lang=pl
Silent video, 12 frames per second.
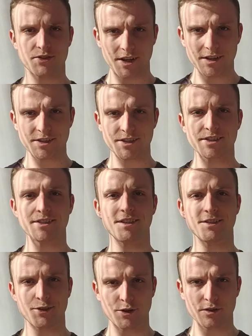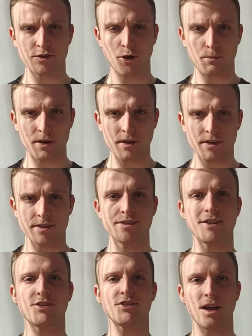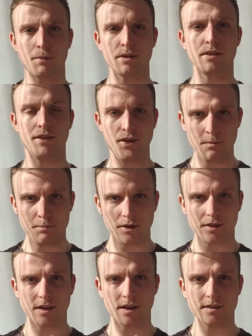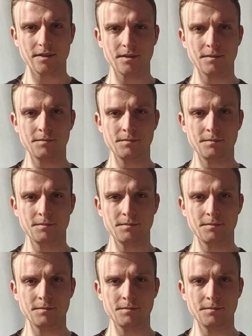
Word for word: Cześć, z tej strony Dobry, zaczynamy DM Podcast.